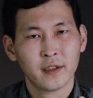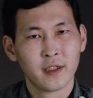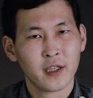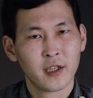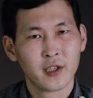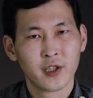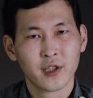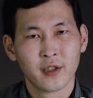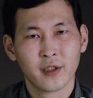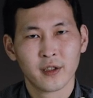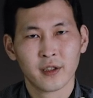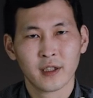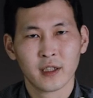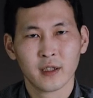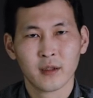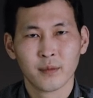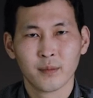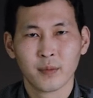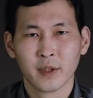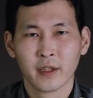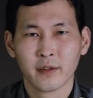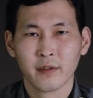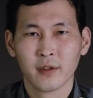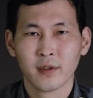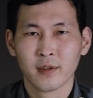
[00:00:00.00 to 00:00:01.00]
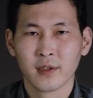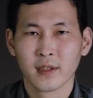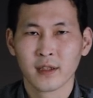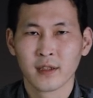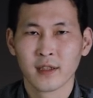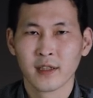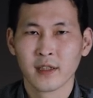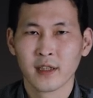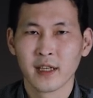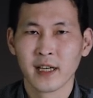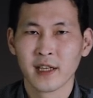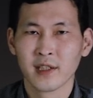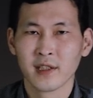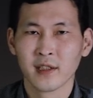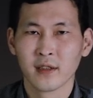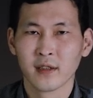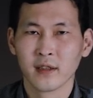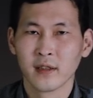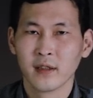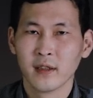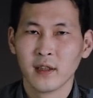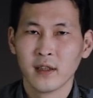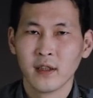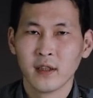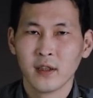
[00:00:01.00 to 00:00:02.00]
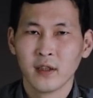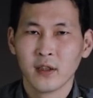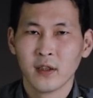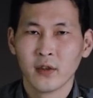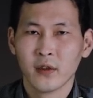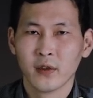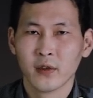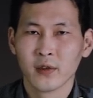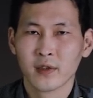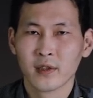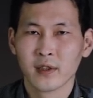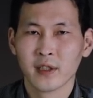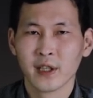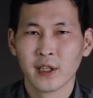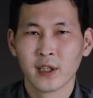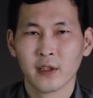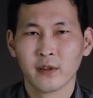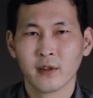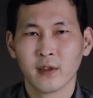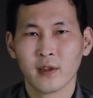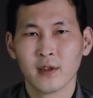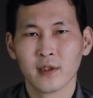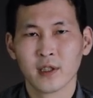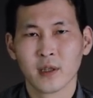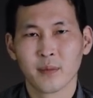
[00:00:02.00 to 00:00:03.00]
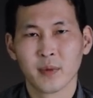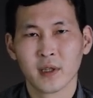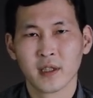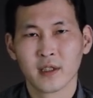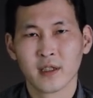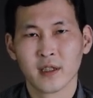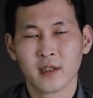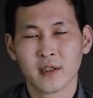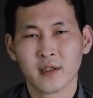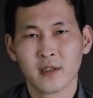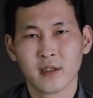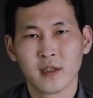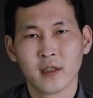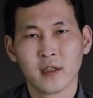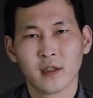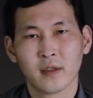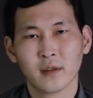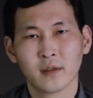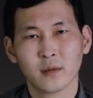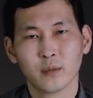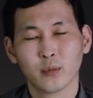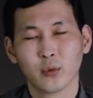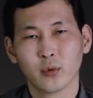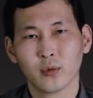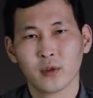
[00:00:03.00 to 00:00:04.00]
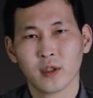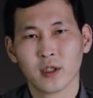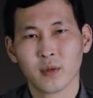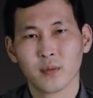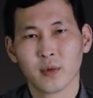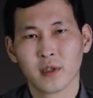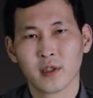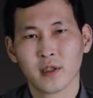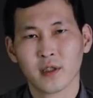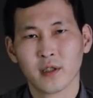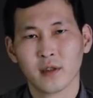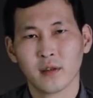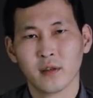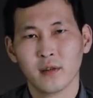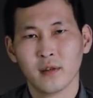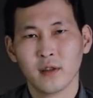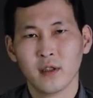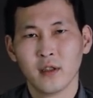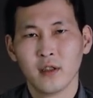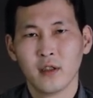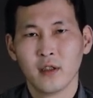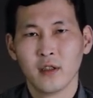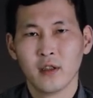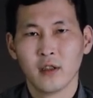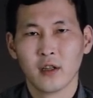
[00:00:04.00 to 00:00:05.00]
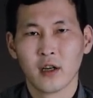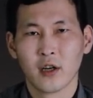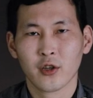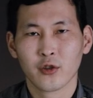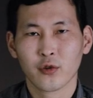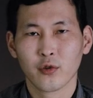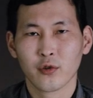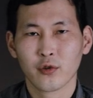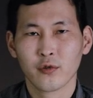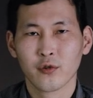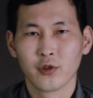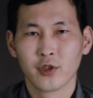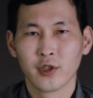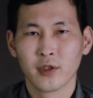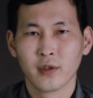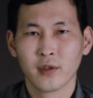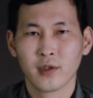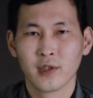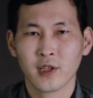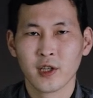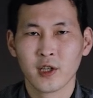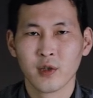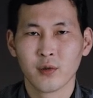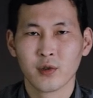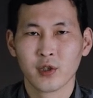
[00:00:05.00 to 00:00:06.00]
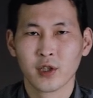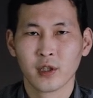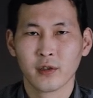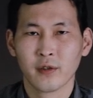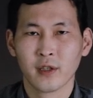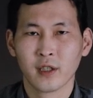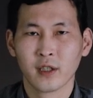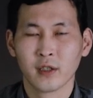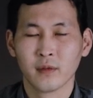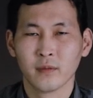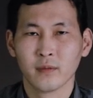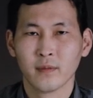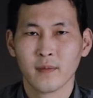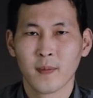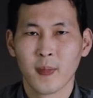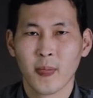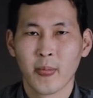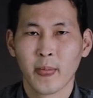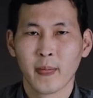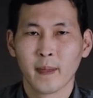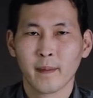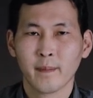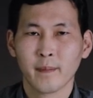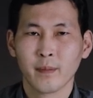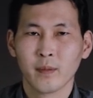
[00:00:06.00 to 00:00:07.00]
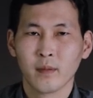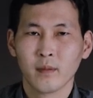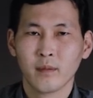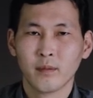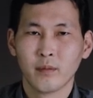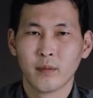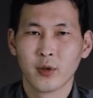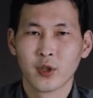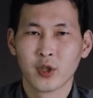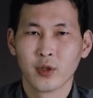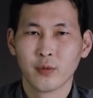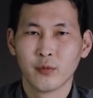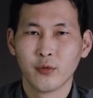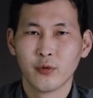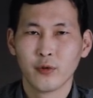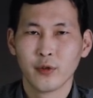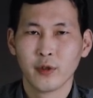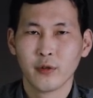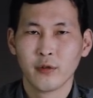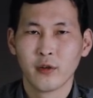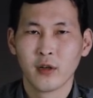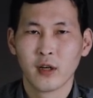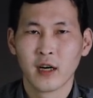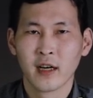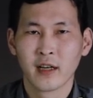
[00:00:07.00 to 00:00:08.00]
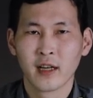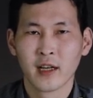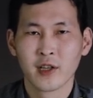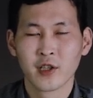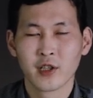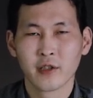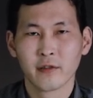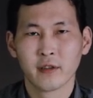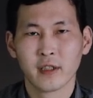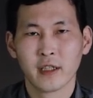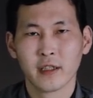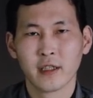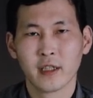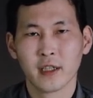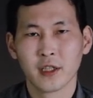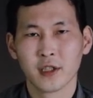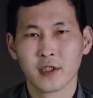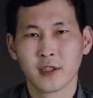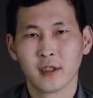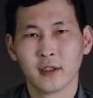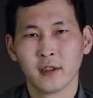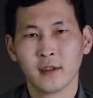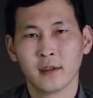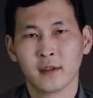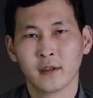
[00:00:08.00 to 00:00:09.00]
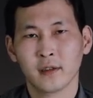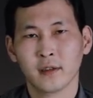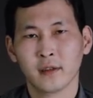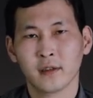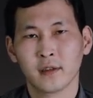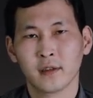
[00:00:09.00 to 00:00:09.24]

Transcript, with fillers: Неожиданно появился Саньясин. Он следовал за процессией. Будда спросил, «А что случилось с этим человеком? Почему у него оранжевая одежда?»